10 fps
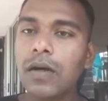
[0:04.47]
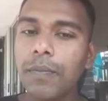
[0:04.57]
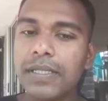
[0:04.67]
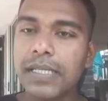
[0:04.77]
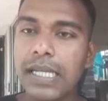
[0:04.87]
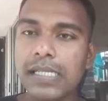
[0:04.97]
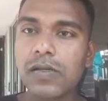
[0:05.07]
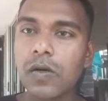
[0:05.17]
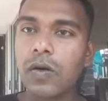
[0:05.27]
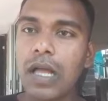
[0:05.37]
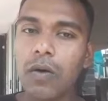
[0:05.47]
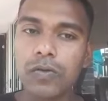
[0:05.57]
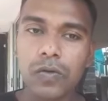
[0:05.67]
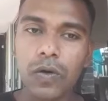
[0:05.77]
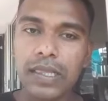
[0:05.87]
अभी सिलेक्शन हो गया
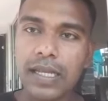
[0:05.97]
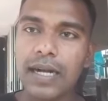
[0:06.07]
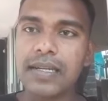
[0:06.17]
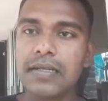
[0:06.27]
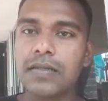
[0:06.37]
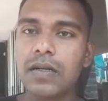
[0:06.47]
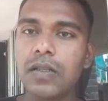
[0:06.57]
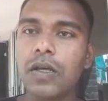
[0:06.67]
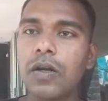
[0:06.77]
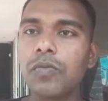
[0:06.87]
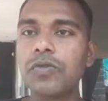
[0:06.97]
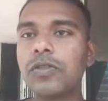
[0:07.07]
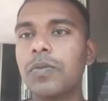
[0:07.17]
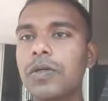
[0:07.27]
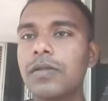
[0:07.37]
उसको इतना टेंशन दे रहे हो
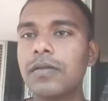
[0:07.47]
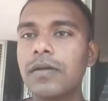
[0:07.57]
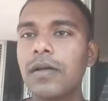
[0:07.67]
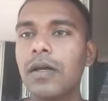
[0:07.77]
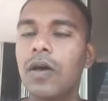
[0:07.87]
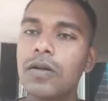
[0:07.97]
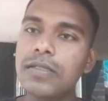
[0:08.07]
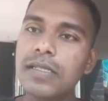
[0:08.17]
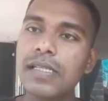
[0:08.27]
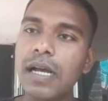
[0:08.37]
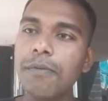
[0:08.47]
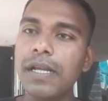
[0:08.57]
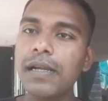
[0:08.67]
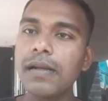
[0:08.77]
पूछो मत और जिसका भी